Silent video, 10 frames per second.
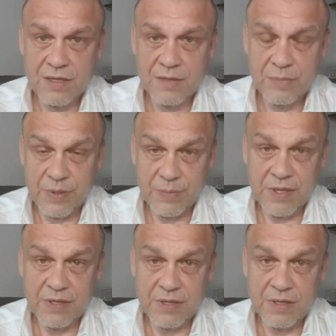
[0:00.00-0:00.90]

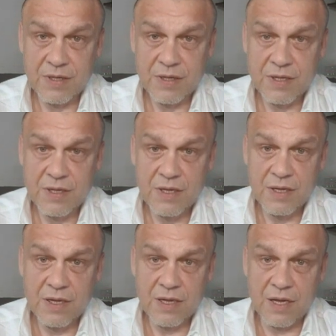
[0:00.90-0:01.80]
Понимаете, да?
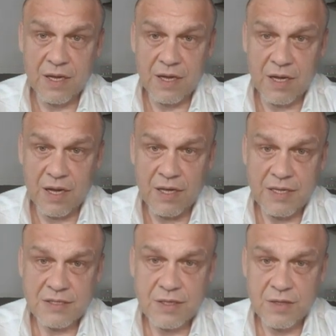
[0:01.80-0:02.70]
А
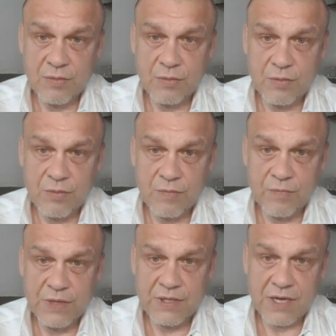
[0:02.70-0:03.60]
если
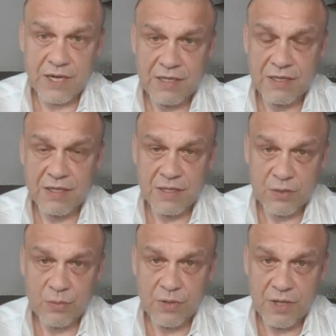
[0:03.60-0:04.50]
вы тратите на
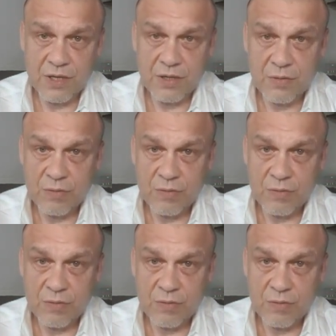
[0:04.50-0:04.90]
других,